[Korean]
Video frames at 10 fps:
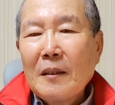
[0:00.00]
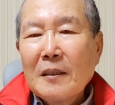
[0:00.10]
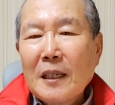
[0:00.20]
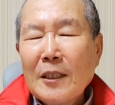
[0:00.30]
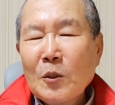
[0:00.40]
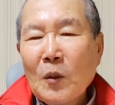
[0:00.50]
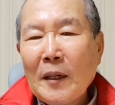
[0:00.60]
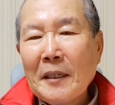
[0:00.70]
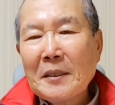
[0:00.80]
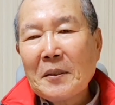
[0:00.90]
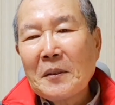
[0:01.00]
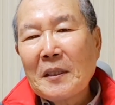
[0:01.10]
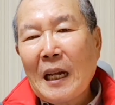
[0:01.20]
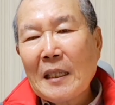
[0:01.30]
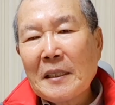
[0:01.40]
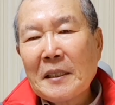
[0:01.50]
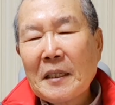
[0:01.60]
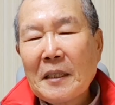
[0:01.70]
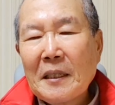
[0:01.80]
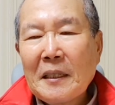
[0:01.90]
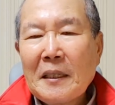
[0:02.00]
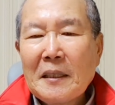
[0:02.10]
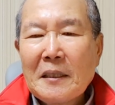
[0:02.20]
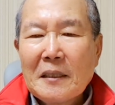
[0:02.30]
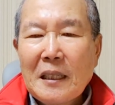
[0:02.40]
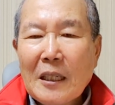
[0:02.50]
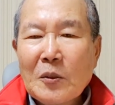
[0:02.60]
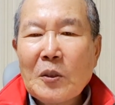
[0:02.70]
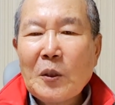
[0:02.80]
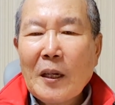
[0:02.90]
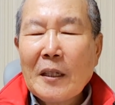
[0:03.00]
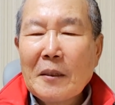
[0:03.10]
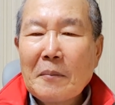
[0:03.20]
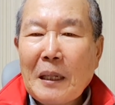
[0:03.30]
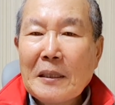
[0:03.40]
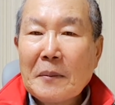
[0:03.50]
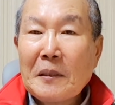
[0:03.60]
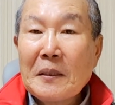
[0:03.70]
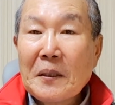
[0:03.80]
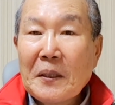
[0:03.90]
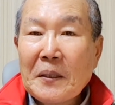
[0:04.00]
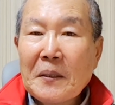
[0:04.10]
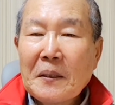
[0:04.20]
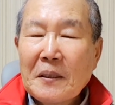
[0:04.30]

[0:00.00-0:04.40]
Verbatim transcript: 제가 좋아해서 우리 날기새 때 자주 인용하는 말씀이 있어요.